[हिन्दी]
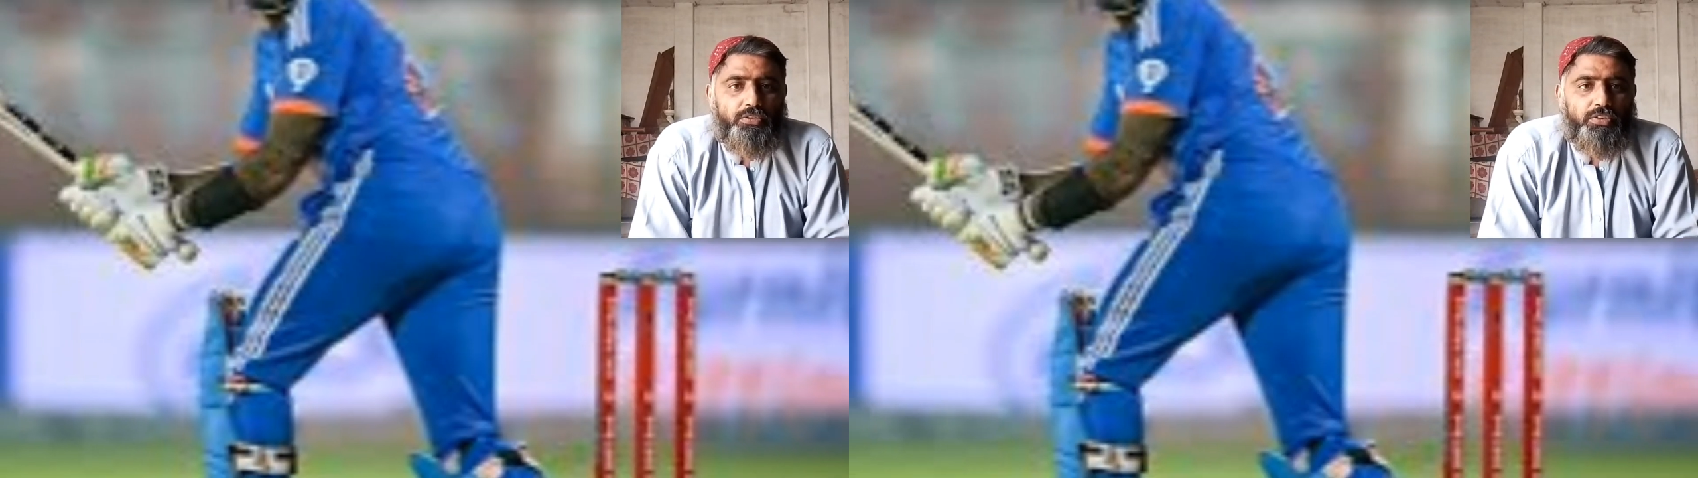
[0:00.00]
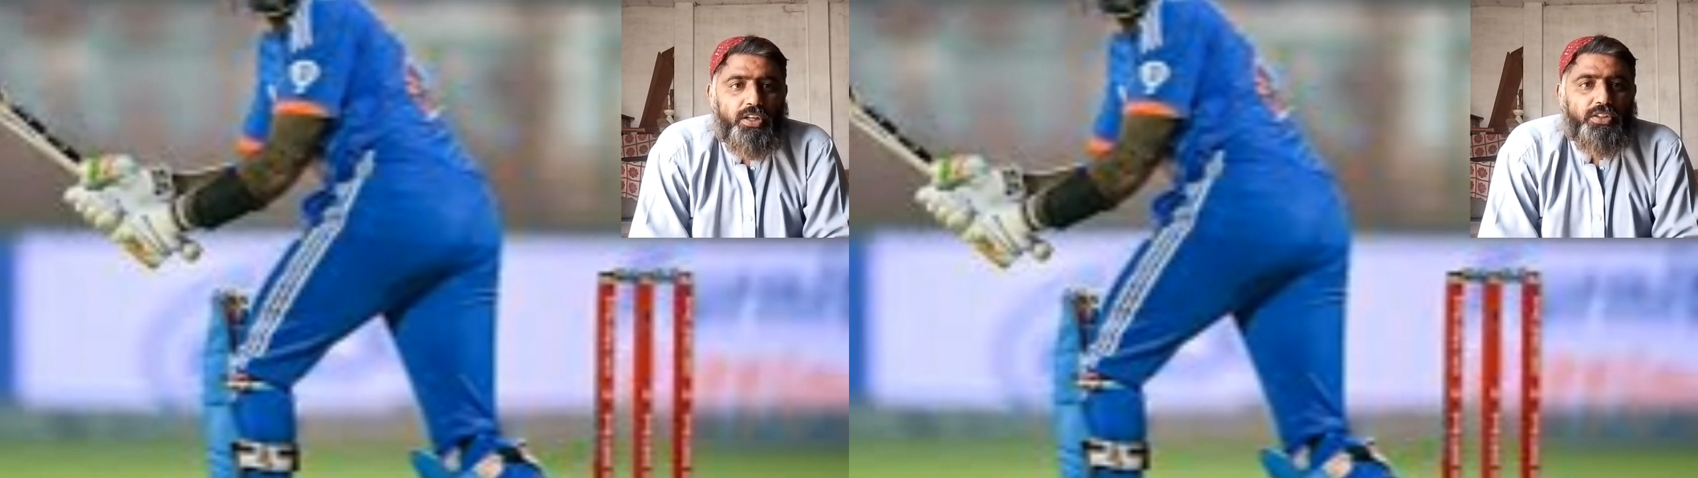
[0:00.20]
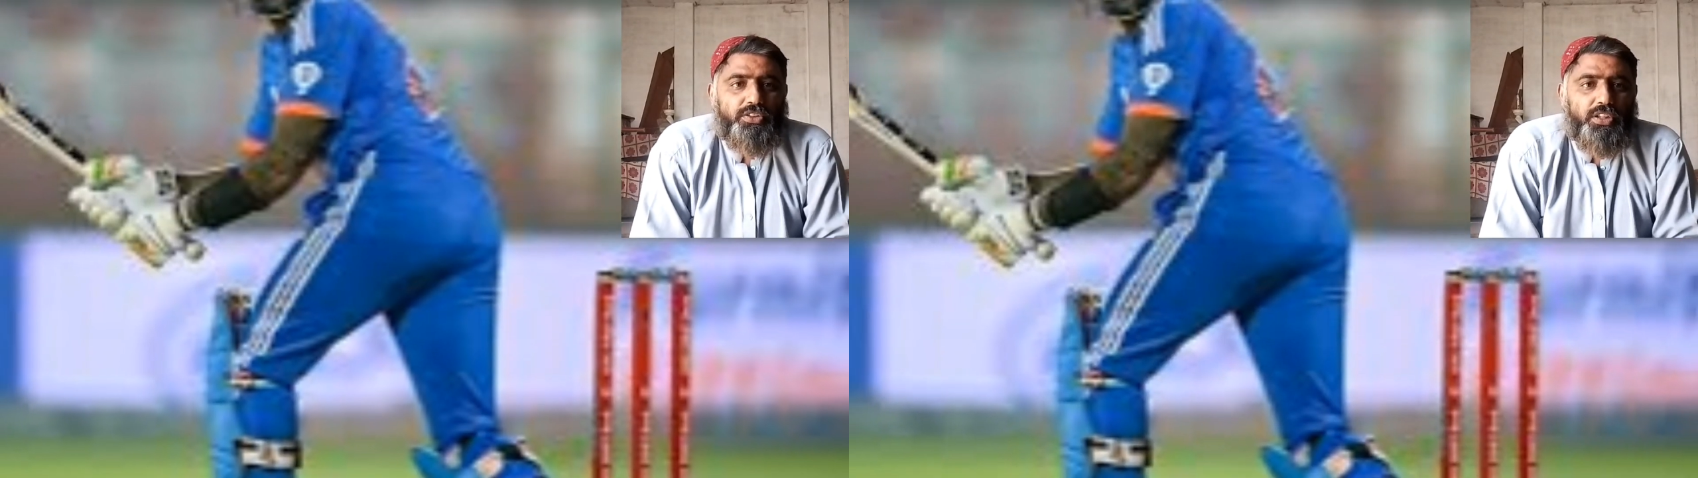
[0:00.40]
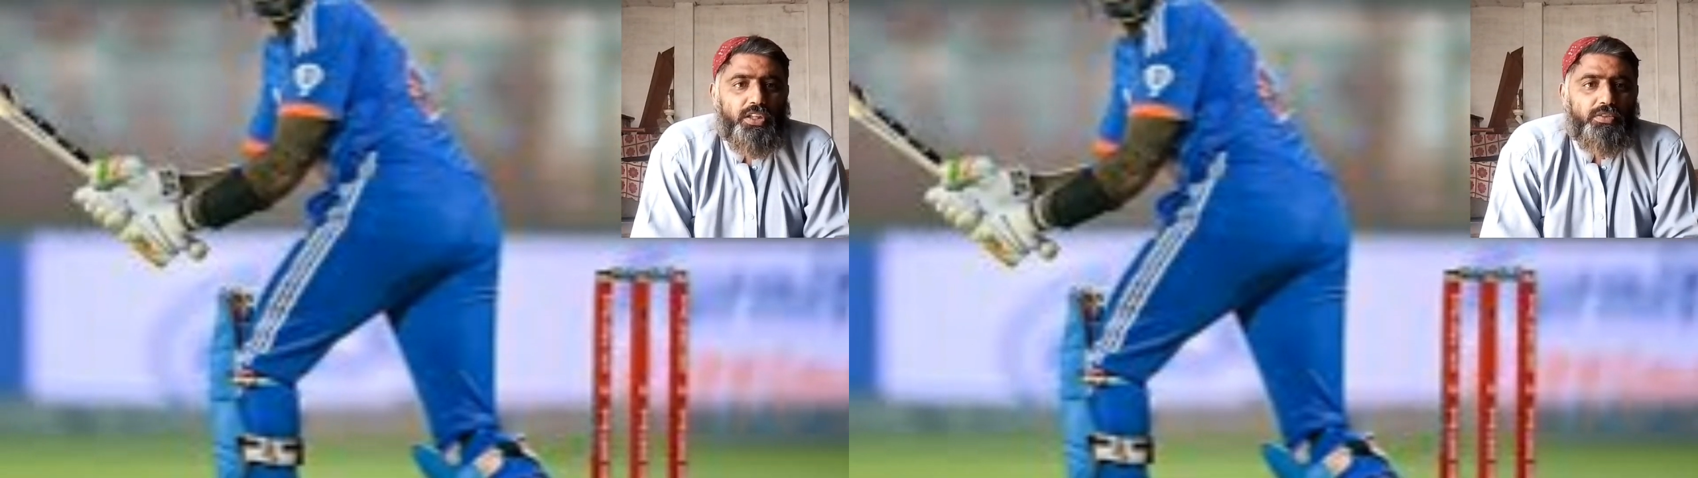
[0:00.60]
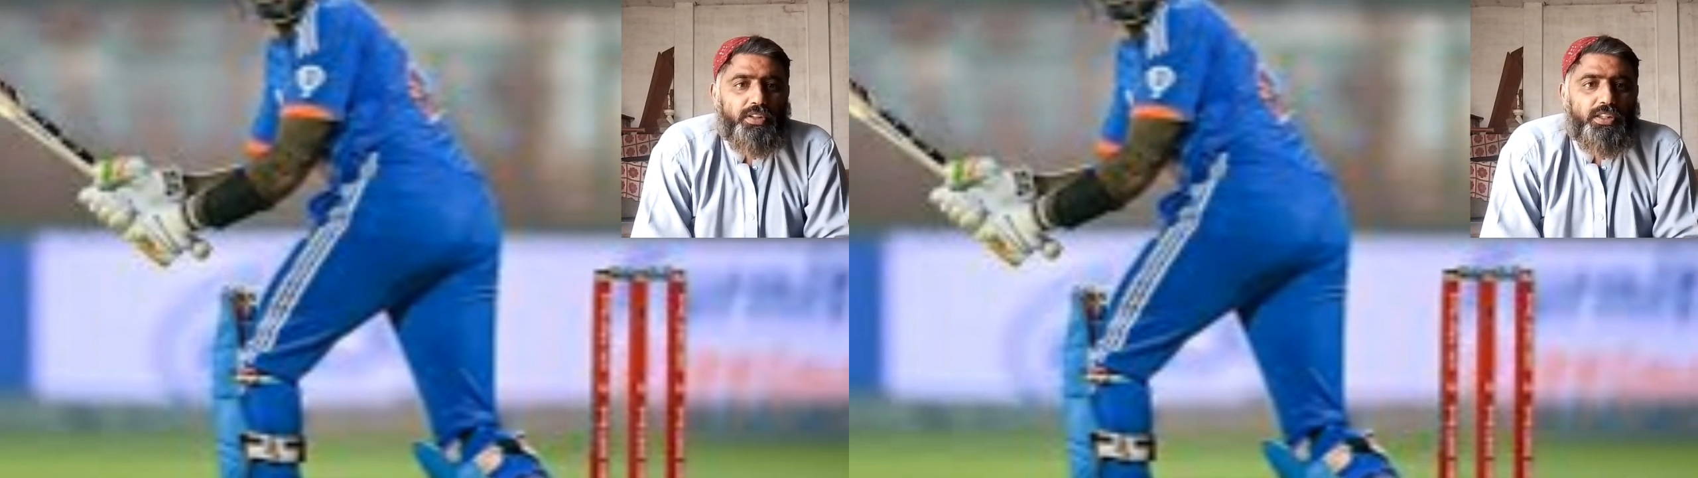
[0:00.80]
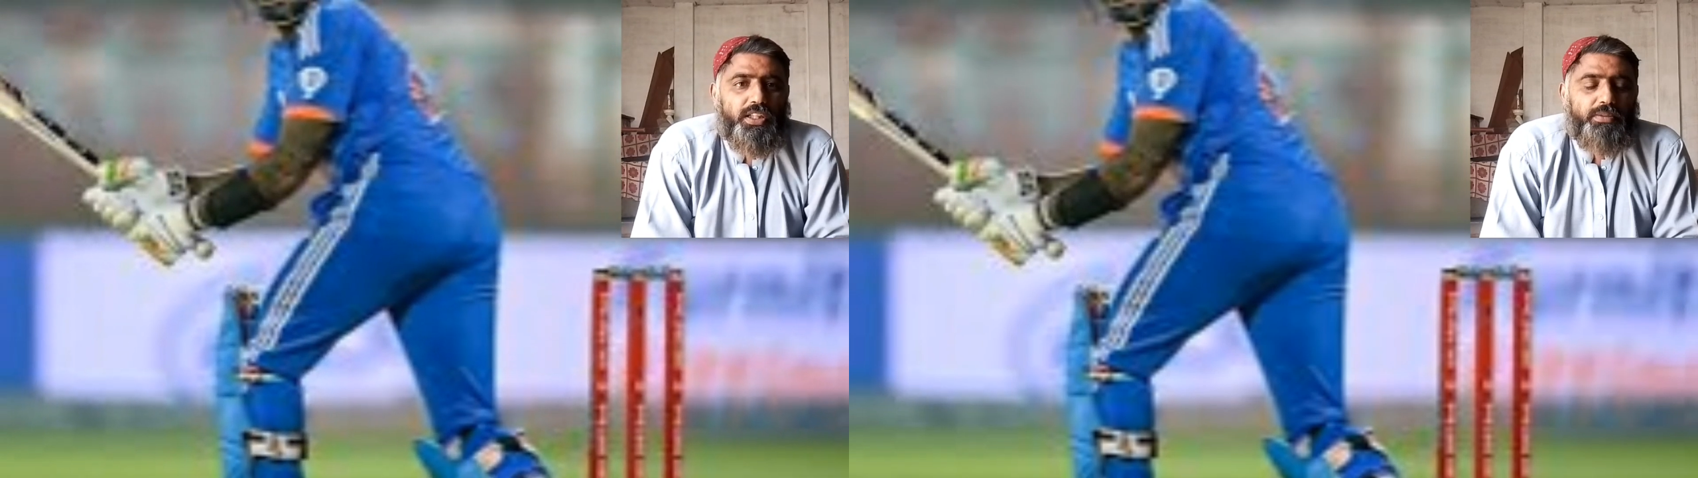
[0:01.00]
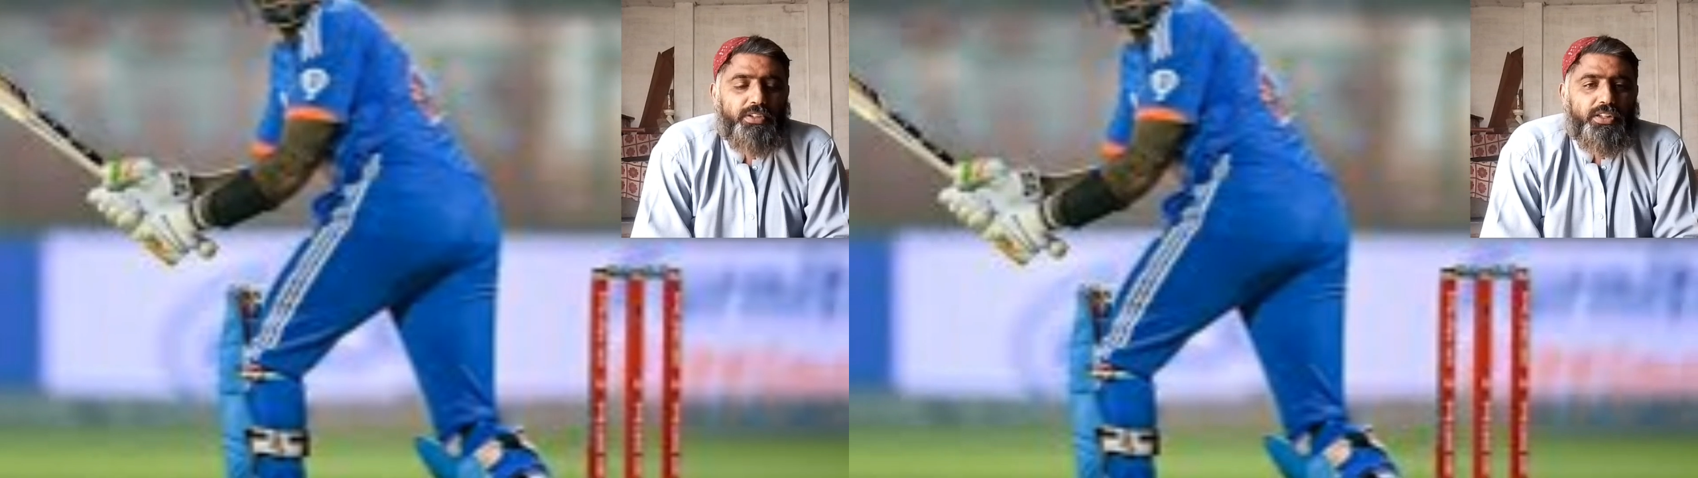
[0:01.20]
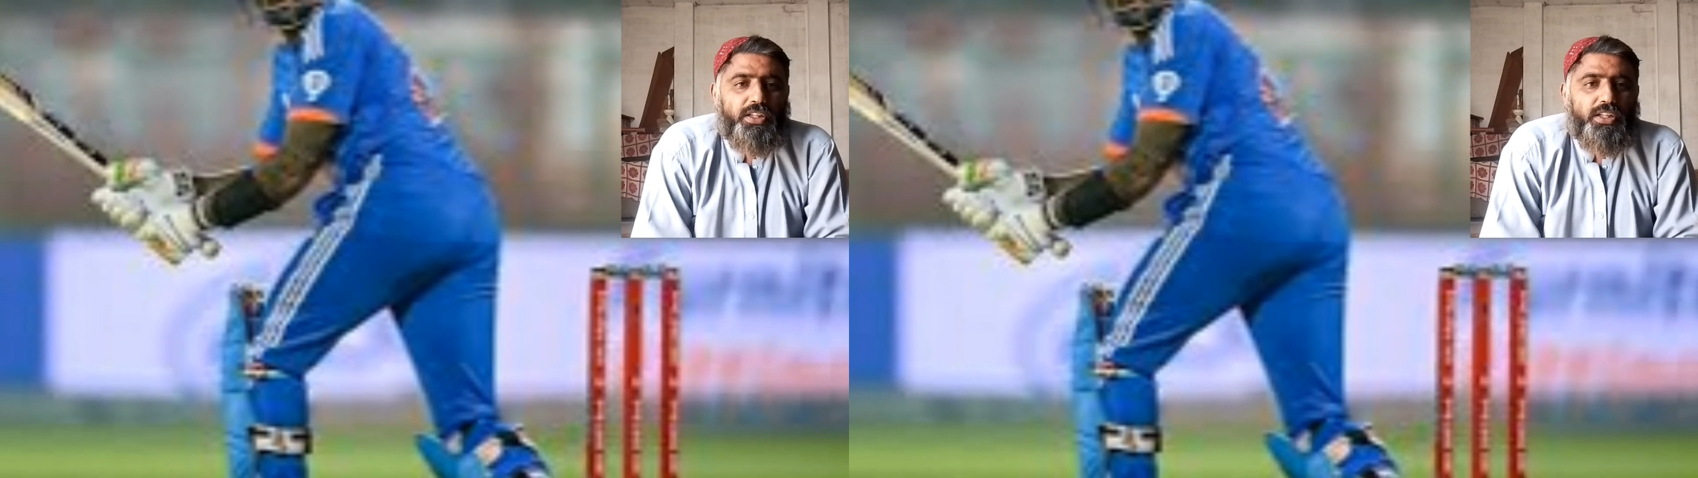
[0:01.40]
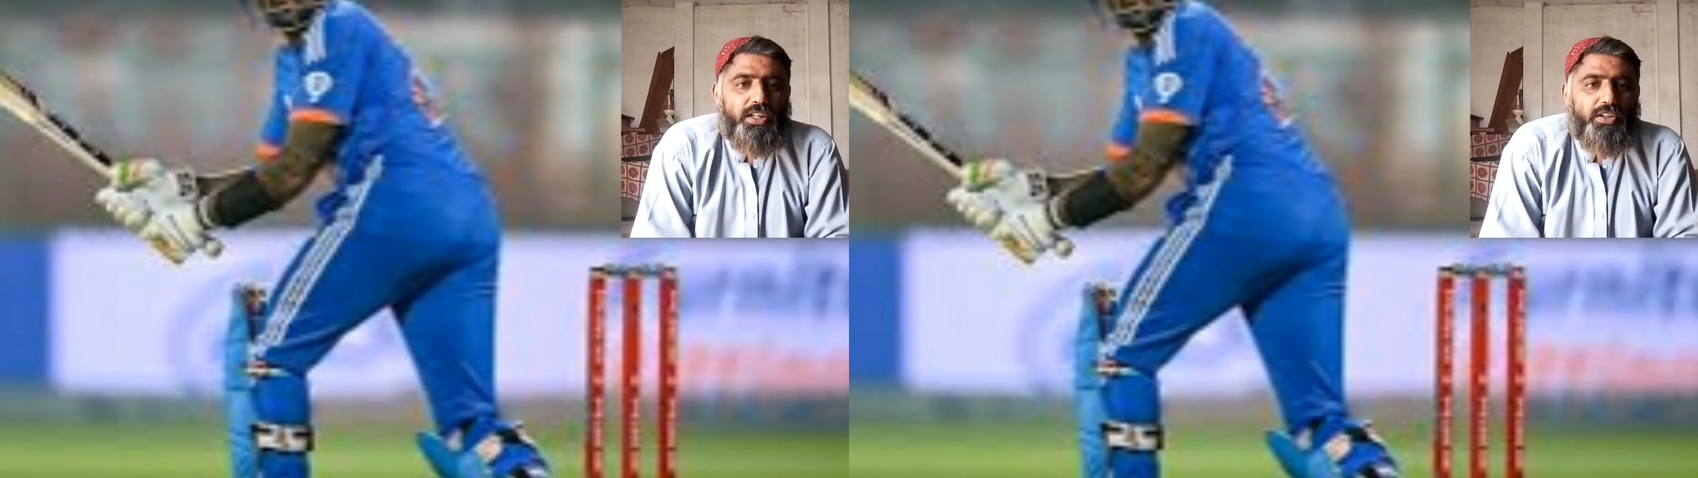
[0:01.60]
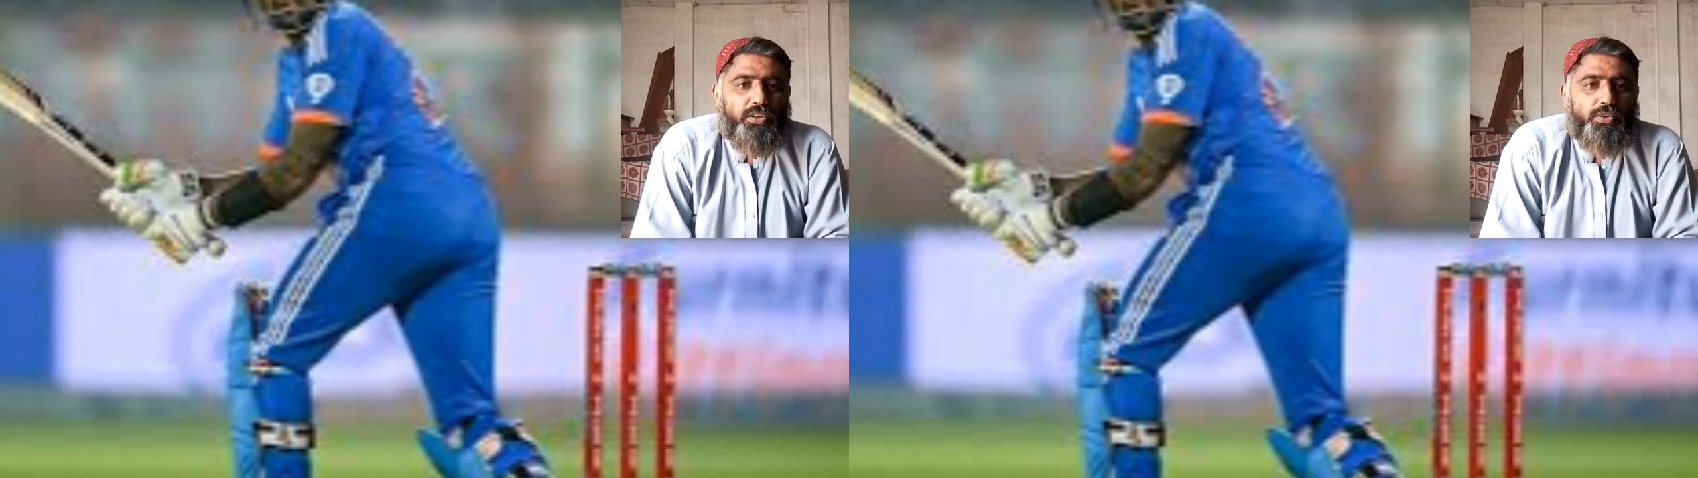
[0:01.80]
वरुण चक्रवर्ती ने भी तीन खिलाड़ी
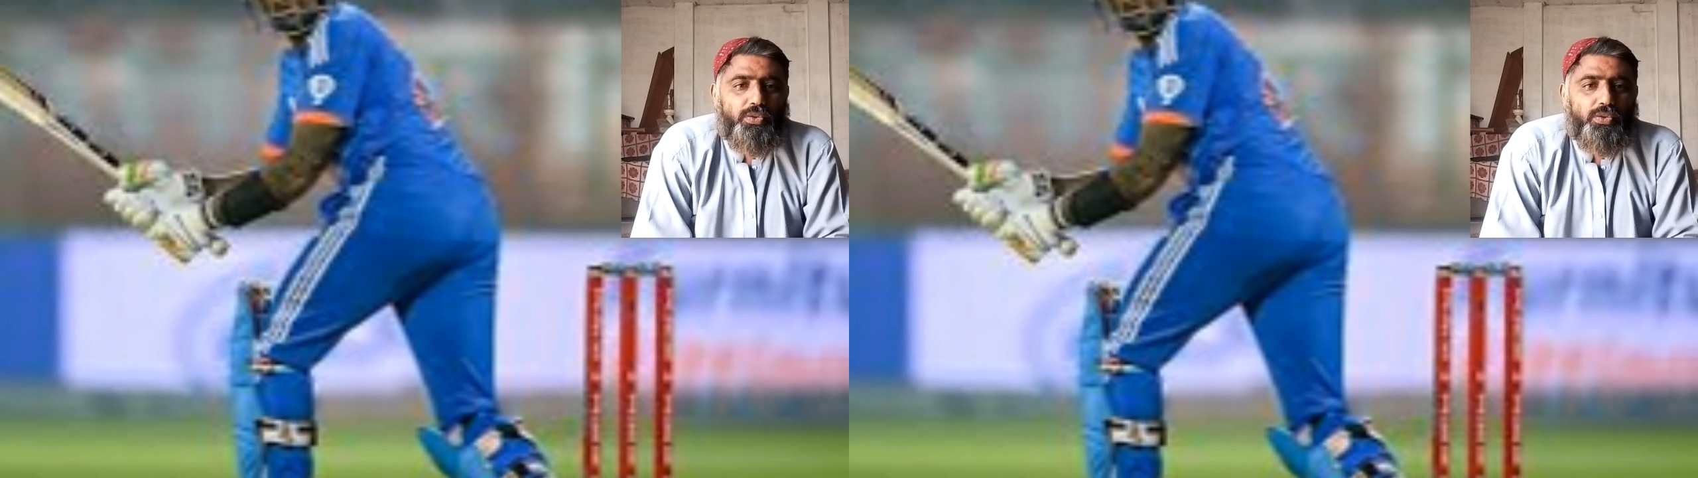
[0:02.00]
को आउट